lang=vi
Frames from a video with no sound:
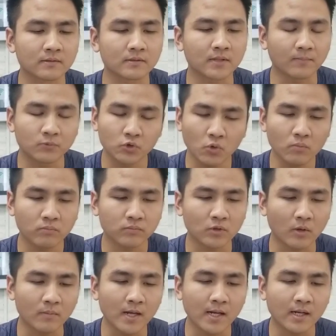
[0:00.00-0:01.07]
tập trung
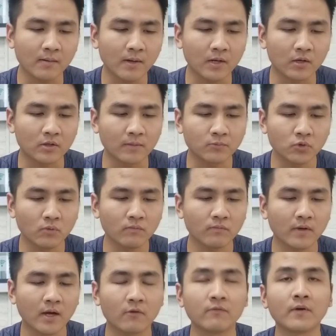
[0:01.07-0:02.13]
tóm lại là các bạn nào tập
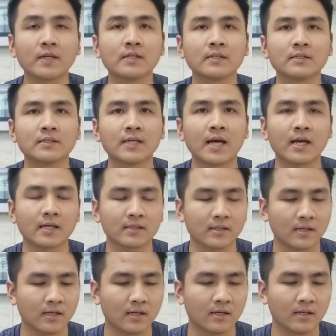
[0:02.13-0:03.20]
trung vào phần nhạc
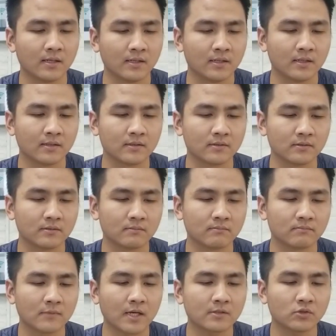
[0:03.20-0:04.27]
à,
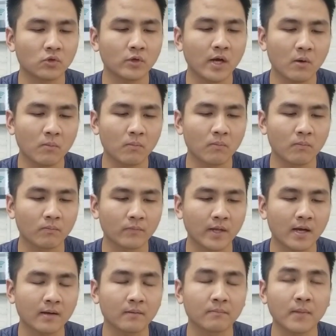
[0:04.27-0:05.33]
nhạc sôi động
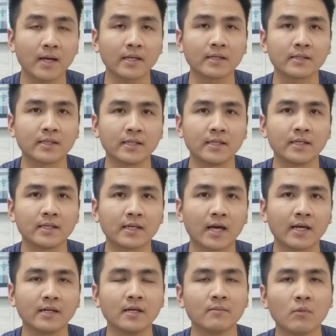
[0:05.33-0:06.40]
nhạc mạnh thì
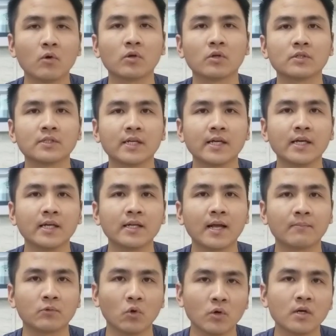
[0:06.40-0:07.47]
cái đời một nó sẽ
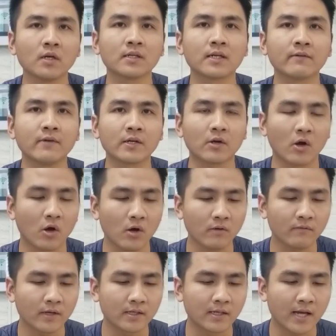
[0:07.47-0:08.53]
làm tốt hơn cái việc đó
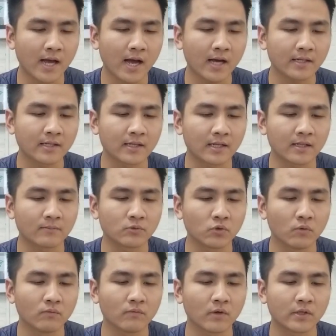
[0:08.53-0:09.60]
và đời hai thì lại tập
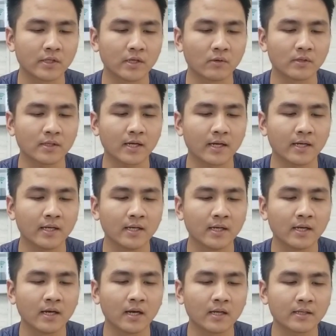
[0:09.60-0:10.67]
trung vào nhiều những cái
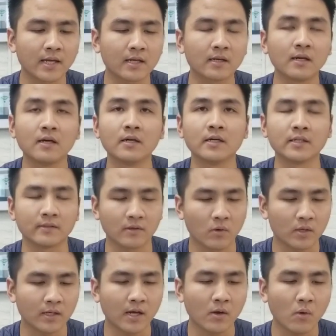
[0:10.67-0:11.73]
à, nhạc lời
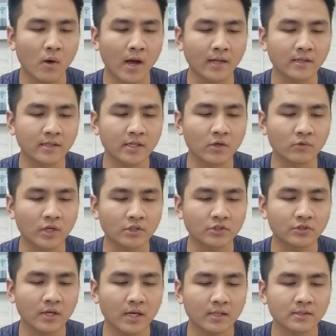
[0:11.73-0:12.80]
hoặc nhạc ngoại như kiểu nhạc
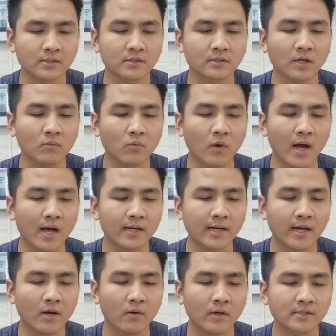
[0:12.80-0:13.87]
jazz như giọng của
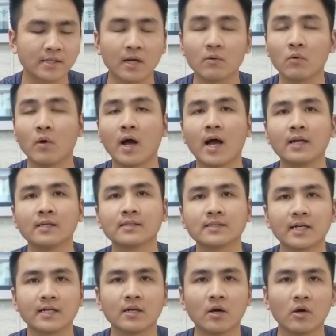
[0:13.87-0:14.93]
Adele hay giọng của Alan
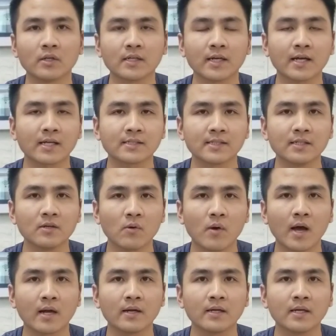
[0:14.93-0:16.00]
Taylor những cái ca sĩ nước
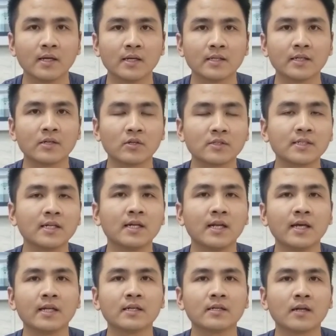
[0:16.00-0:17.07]
ngoài đấy thì nó sẽ
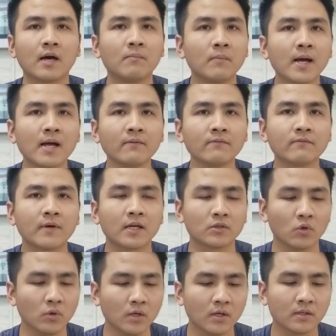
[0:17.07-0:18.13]
lên ấm áp và
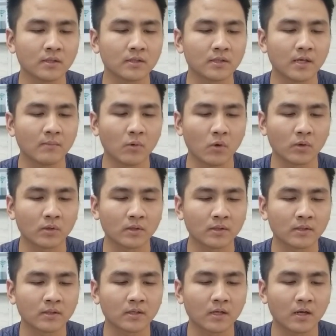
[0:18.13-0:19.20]
tốt hơn đời một
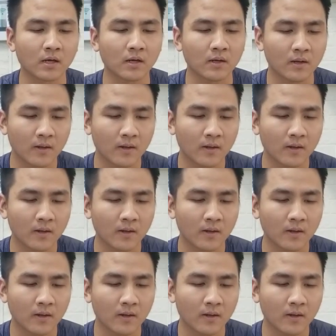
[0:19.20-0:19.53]
đó